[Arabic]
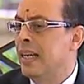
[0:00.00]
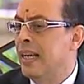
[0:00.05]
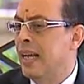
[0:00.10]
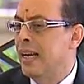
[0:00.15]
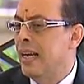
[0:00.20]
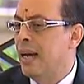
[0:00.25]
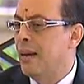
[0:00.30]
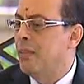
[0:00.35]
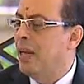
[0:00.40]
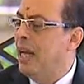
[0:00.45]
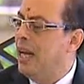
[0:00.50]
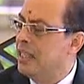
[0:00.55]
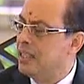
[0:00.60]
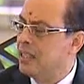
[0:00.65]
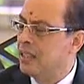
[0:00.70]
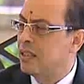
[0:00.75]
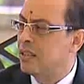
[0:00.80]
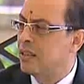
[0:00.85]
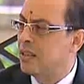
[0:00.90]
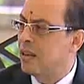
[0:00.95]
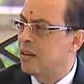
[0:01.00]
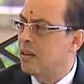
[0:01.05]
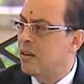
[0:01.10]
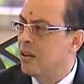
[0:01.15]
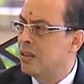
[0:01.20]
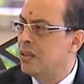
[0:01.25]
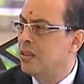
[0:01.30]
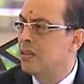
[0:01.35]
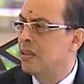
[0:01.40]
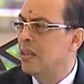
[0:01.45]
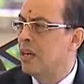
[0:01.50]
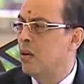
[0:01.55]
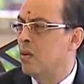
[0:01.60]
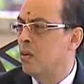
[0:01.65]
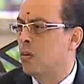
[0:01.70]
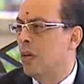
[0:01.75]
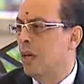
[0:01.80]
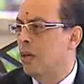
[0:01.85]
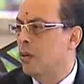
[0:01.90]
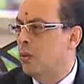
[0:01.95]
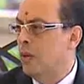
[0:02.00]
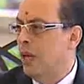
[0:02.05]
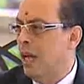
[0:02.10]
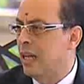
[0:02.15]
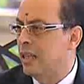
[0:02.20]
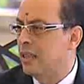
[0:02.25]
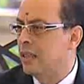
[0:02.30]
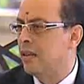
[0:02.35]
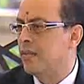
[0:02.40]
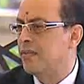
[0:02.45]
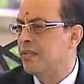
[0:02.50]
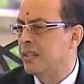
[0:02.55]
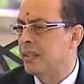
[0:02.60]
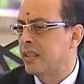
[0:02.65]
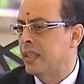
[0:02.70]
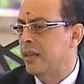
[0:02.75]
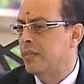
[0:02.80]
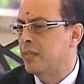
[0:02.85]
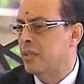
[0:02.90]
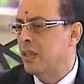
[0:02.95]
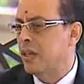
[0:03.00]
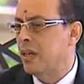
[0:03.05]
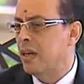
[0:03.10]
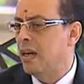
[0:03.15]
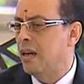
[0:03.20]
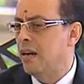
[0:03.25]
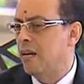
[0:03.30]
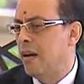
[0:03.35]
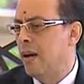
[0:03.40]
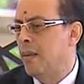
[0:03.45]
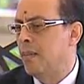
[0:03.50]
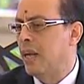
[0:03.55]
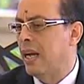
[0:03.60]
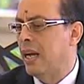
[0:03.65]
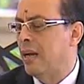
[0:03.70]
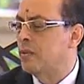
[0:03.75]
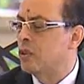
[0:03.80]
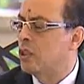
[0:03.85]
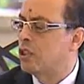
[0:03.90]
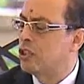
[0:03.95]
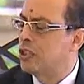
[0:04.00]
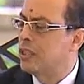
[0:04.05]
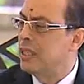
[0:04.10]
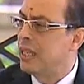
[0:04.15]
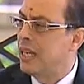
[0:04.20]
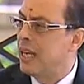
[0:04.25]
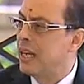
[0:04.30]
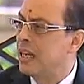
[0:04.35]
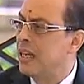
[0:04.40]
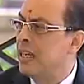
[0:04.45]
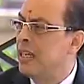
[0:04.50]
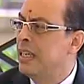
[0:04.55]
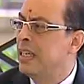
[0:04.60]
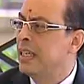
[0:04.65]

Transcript: كان قبل حادثه الطيران او هنقول حتى في خمسة قبل 25 يناير